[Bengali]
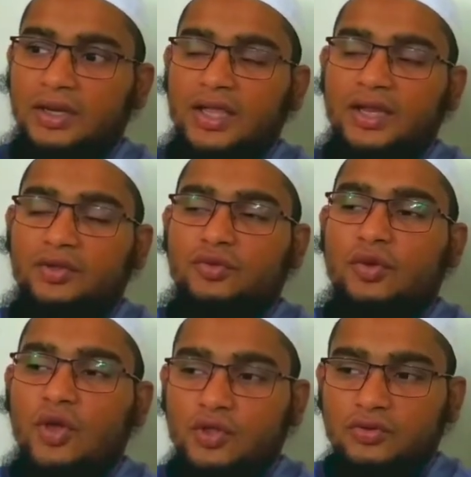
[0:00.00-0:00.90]

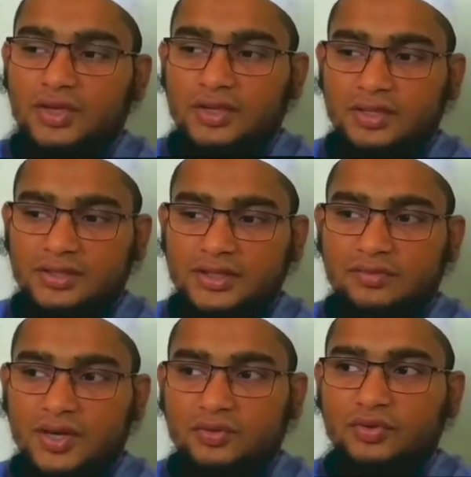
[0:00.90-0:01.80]
লাইলাতুল কাদরে
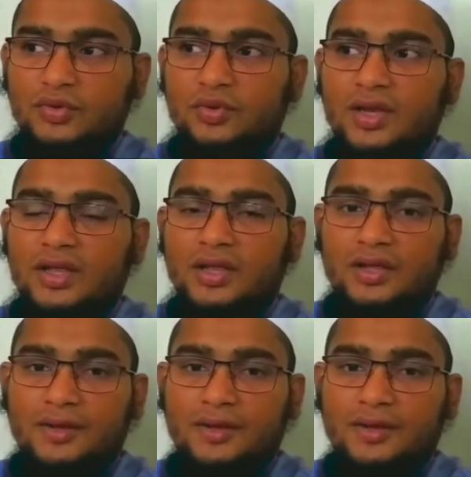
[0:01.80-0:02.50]
ইবাদত করলে